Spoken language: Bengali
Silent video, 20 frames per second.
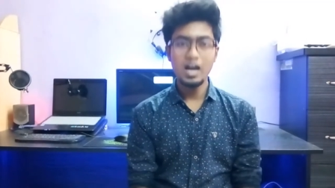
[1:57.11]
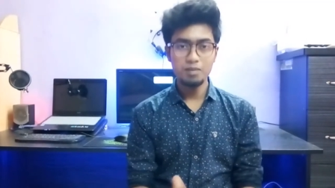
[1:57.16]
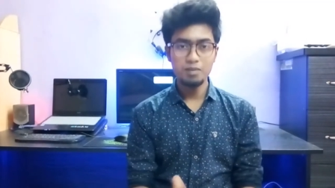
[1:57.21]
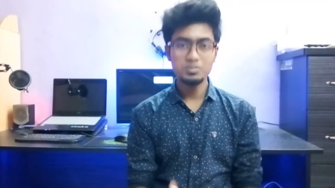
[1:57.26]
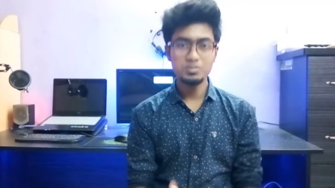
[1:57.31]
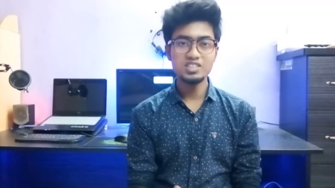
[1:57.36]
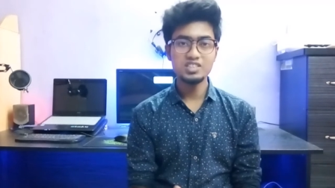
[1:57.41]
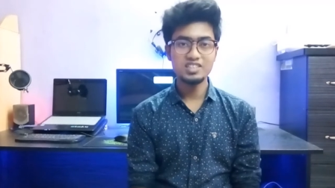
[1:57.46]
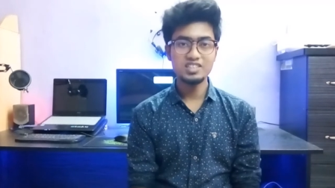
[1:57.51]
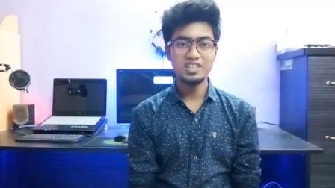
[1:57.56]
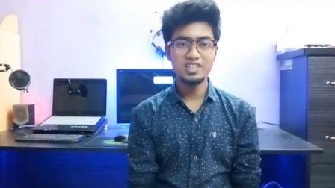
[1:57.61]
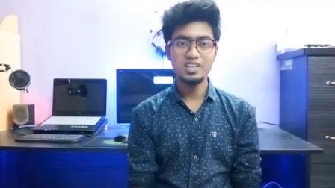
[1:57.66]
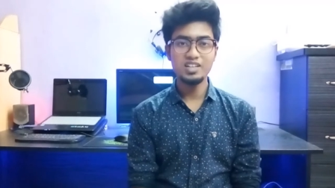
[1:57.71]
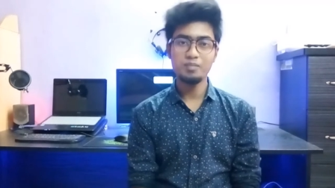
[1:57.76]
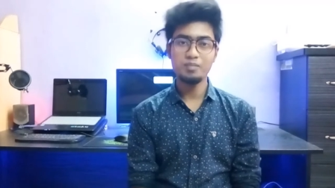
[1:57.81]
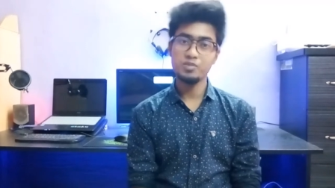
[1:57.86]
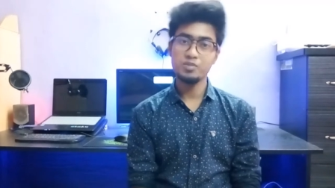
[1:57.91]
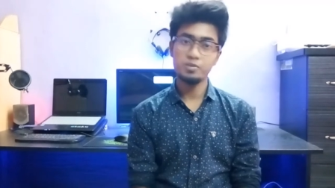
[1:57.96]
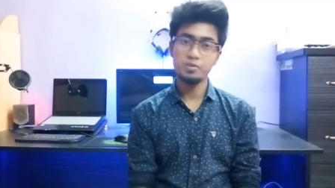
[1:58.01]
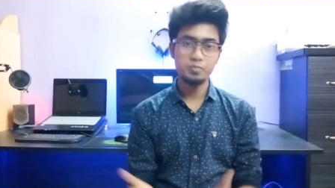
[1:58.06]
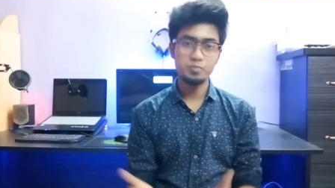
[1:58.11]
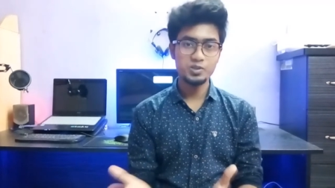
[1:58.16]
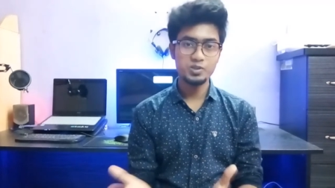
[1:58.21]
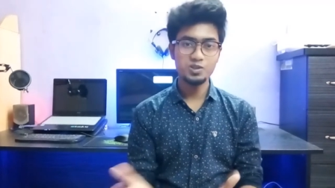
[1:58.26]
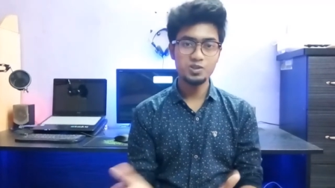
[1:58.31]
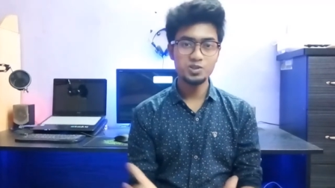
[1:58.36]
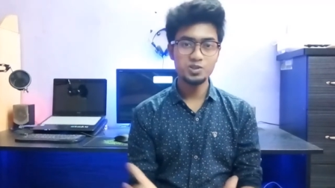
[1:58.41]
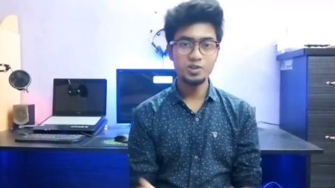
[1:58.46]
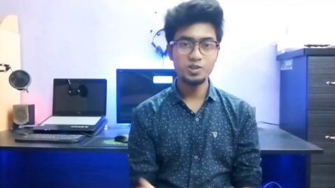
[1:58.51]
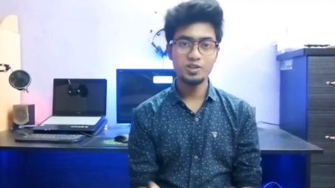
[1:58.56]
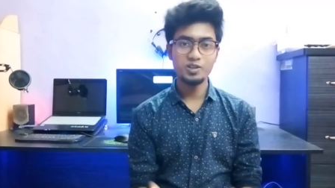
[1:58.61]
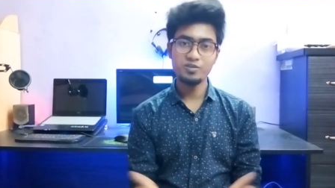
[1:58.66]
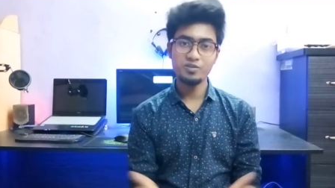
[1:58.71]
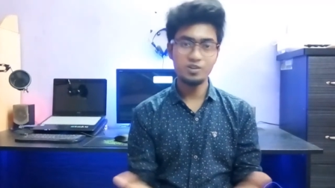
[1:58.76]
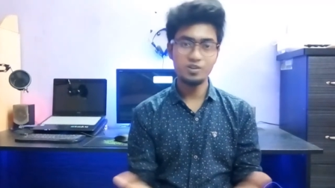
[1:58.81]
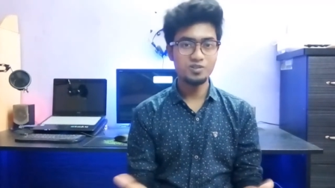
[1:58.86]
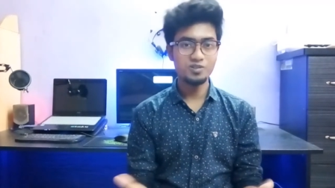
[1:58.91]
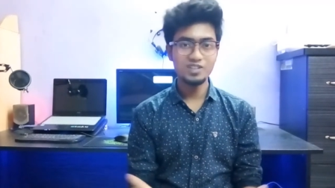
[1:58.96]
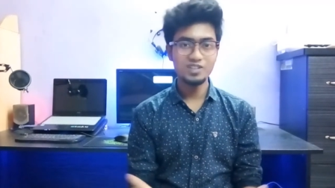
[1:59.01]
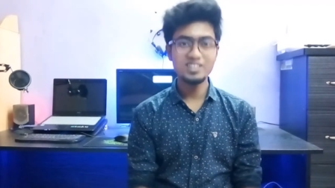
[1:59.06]
আপনি চাইলে আপনার প্রিয় শখের
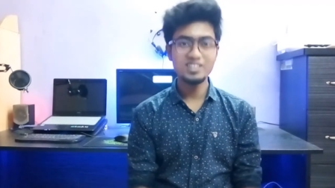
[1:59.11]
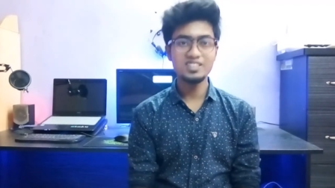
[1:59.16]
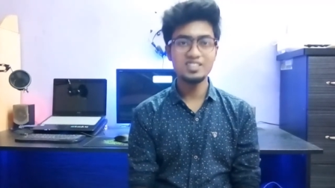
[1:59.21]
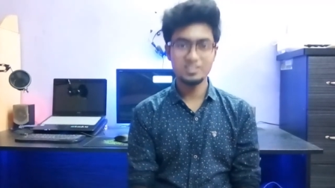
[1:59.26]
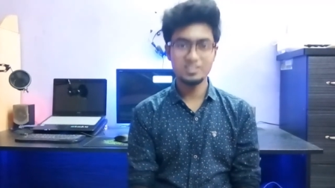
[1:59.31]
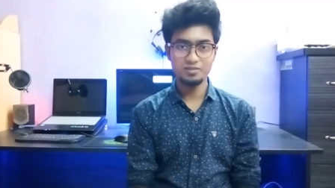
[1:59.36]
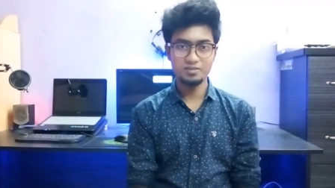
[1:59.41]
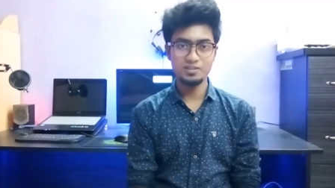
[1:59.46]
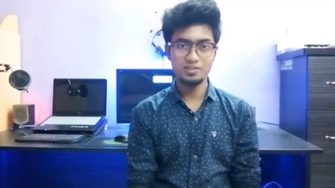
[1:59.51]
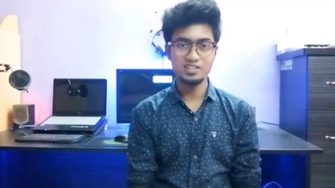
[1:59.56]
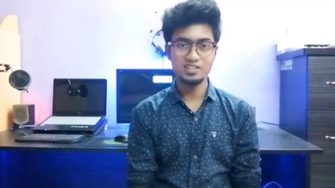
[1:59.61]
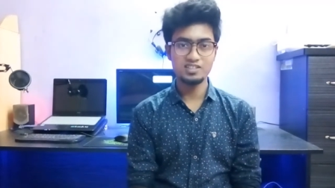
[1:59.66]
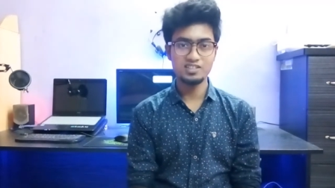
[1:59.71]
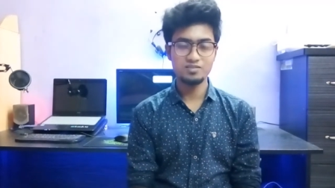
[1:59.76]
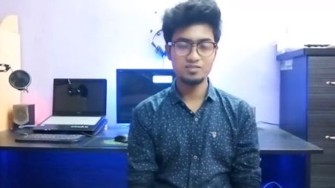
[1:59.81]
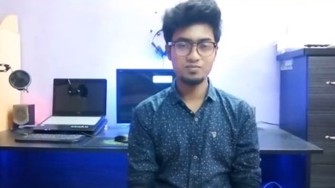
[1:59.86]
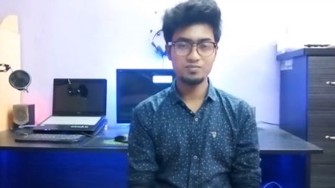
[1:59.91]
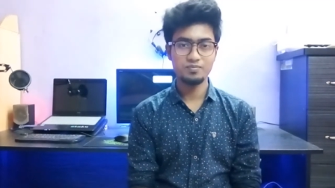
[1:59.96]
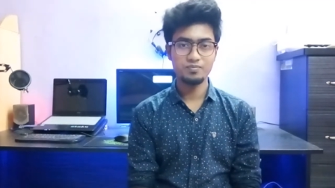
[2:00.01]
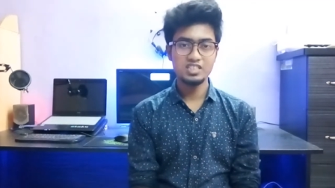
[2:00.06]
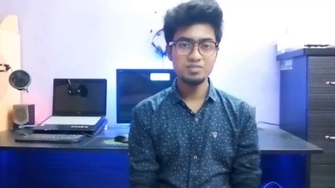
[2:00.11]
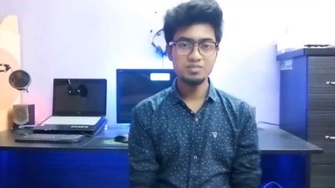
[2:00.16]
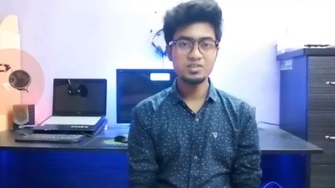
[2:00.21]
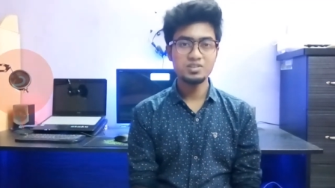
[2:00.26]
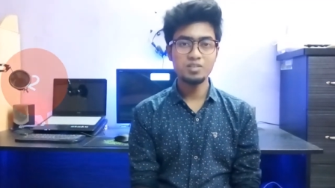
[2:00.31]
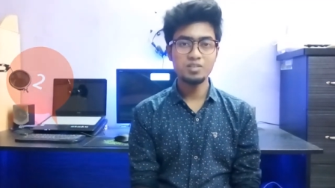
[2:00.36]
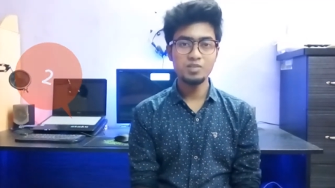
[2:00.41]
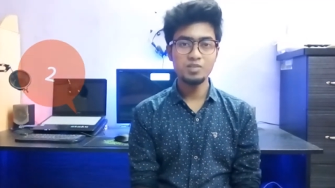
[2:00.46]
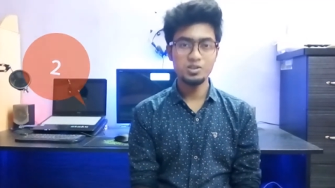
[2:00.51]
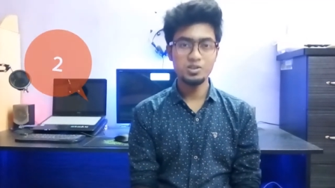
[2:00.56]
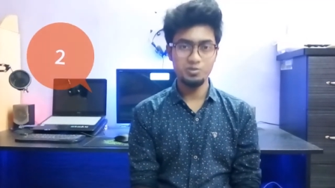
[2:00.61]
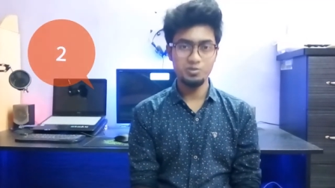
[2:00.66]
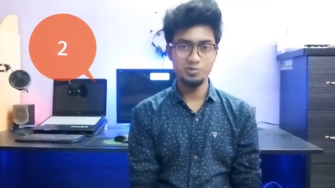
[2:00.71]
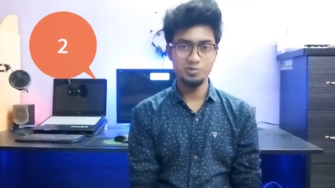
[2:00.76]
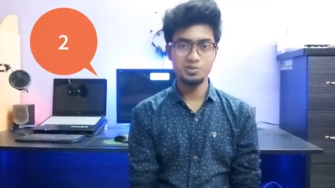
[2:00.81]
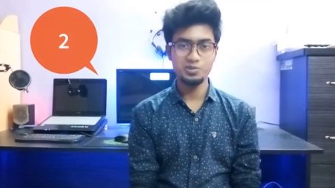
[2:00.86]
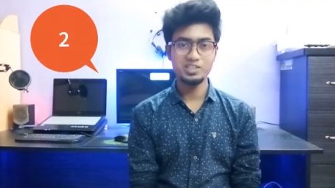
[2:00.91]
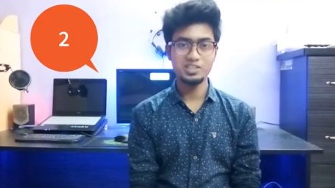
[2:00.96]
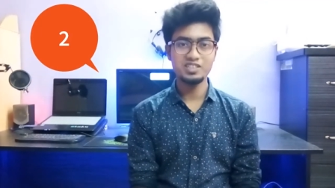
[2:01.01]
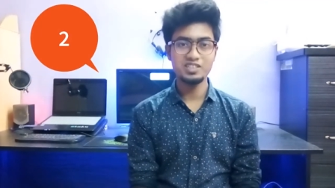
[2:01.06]
ফটোটাই দেখতে পারেন টিপস নাম্বার টু
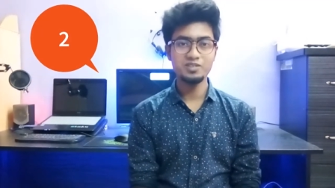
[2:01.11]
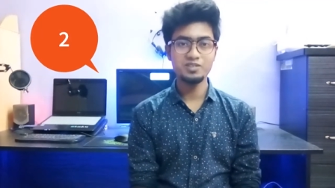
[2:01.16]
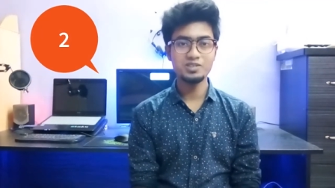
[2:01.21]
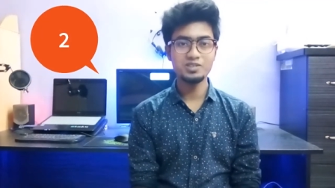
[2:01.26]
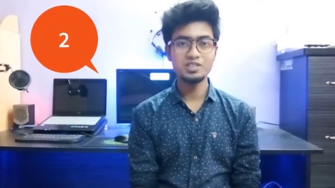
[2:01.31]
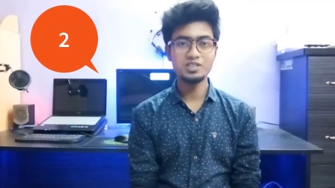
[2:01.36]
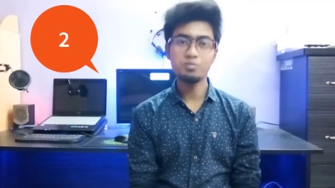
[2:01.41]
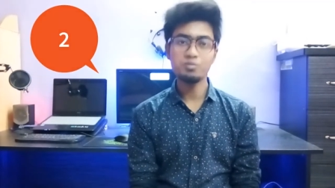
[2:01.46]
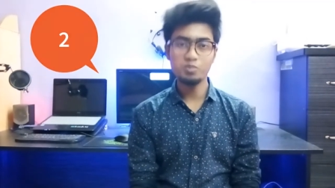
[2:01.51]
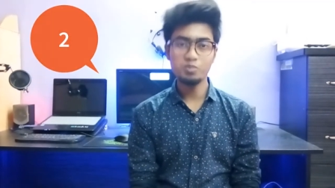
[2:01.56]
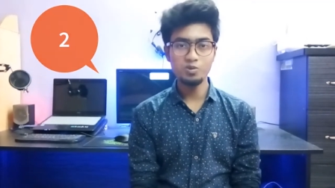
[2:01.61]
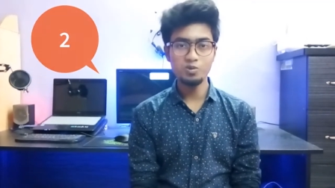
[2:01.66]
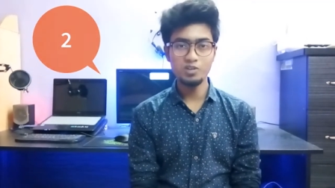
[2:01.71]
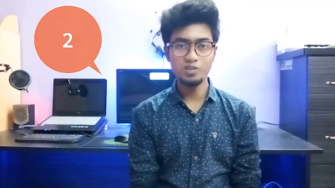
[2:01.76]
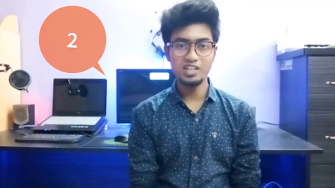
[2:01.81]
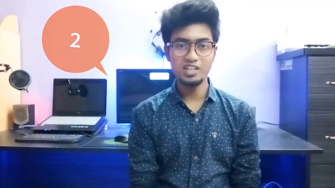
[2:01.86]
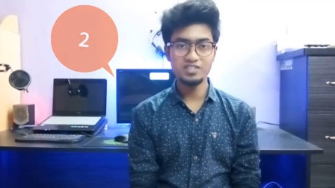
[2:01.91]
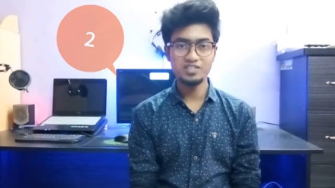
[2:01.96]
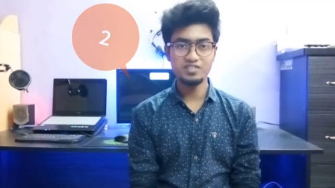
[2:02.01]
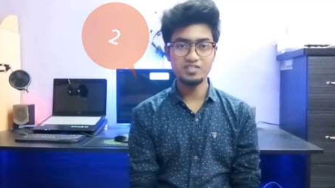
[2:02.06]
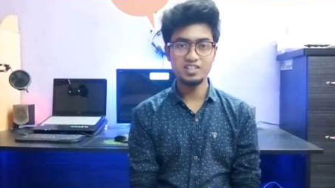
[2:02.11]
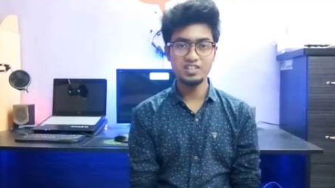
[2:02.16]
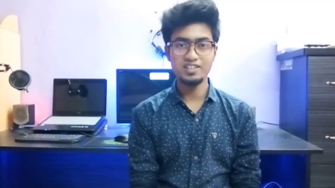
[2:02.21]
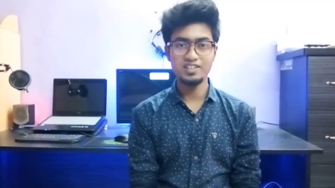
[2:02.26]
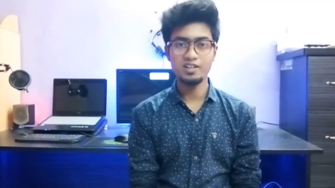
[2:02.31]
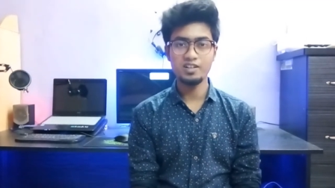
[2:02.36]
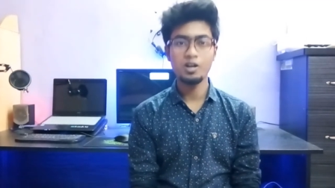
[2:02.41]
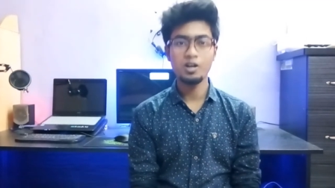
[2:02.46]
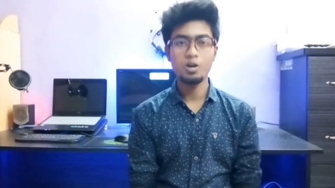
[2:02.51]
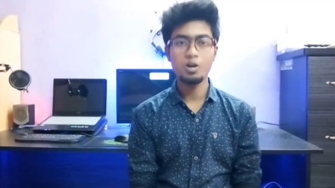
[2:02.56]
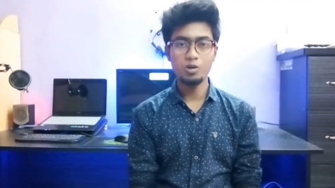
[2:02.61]
সেটি হচ্ছে ব্লু লাইট ফিল্টার